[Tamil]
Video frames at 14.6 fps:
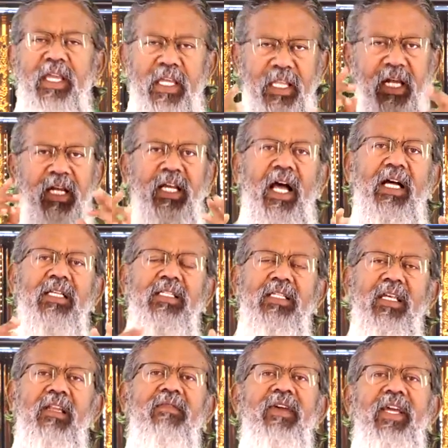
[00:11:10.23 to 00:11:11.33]
எதற்காக
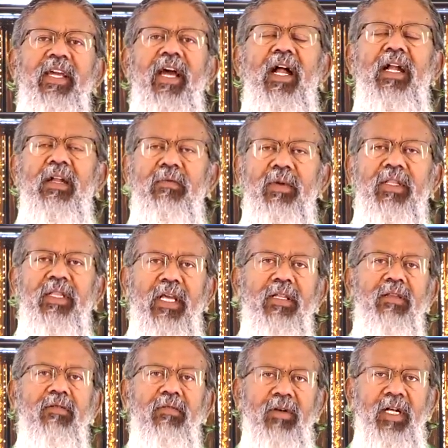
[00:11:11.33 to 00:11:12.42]
சிலுவை ஆண்டவர்
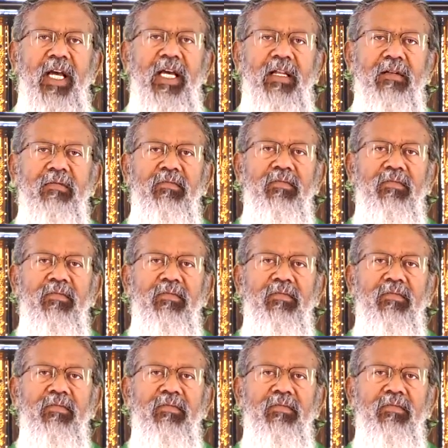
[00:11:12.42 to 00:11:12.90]
தேர்ந்து கொண்டார்